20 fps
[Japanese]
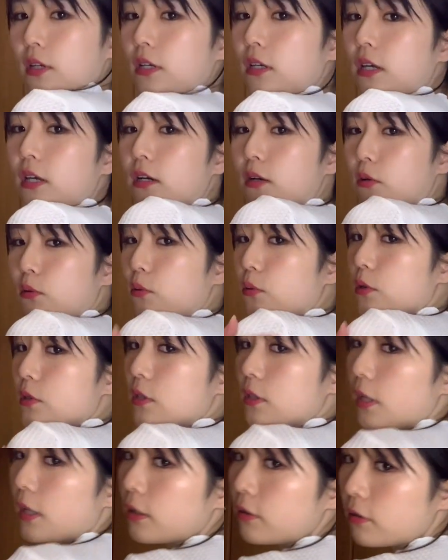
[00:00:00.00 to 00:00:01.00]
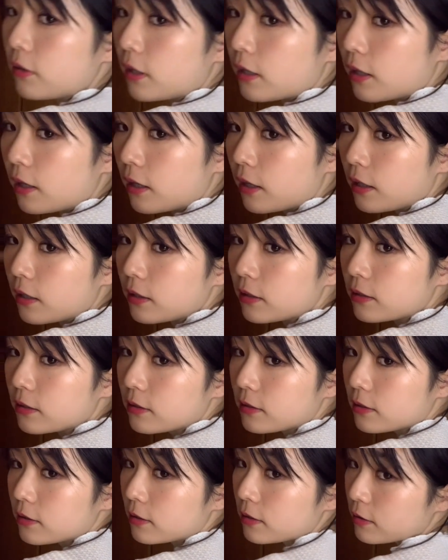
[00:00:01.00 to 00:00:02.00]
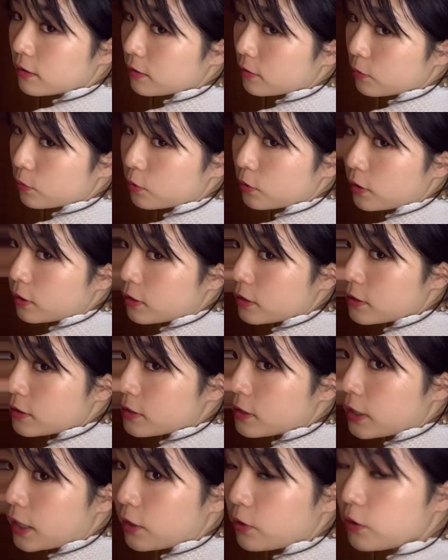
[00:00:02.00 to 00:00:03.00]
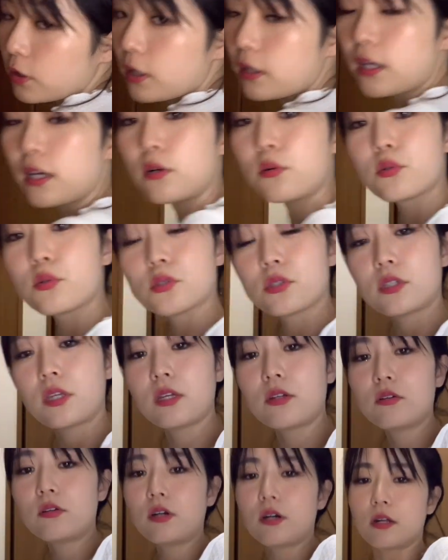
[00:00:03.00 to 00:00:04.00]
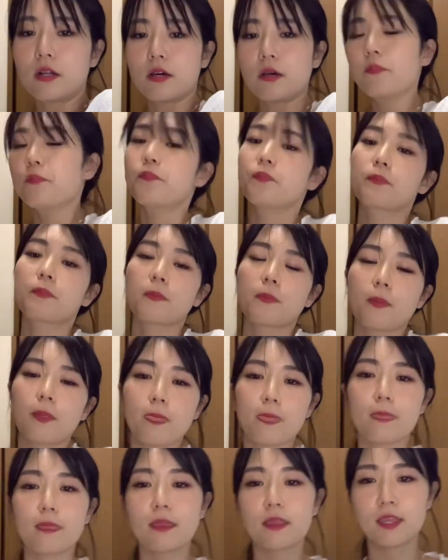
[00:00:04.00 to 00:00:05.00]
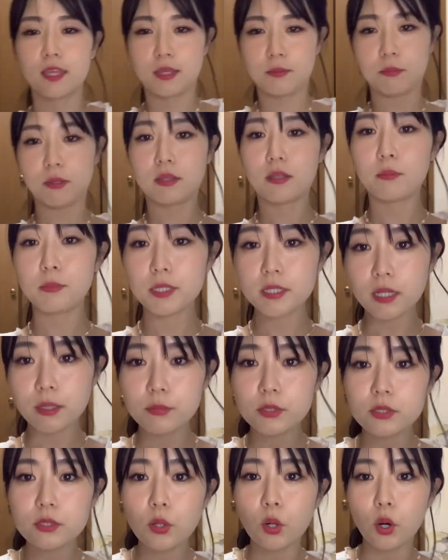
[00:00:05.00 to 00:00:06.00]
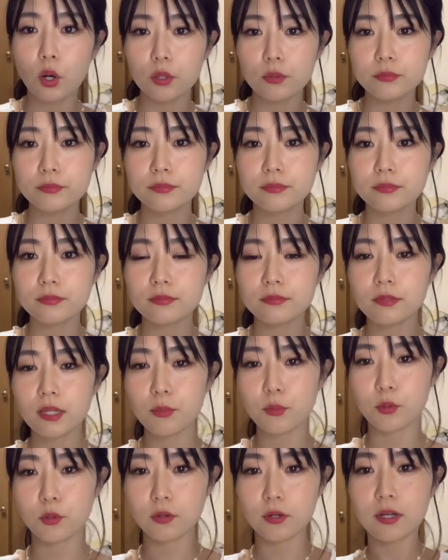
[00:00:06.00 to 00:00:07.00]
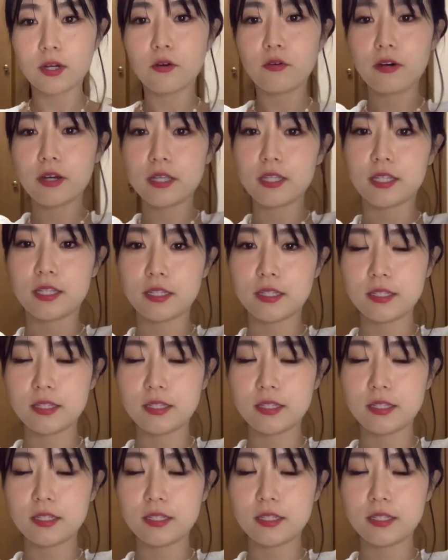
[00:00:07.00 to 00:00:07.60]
けど、結構透けるから、こんな感じで透けるのは結構透けるから、見た目寒そう。でも可愛い。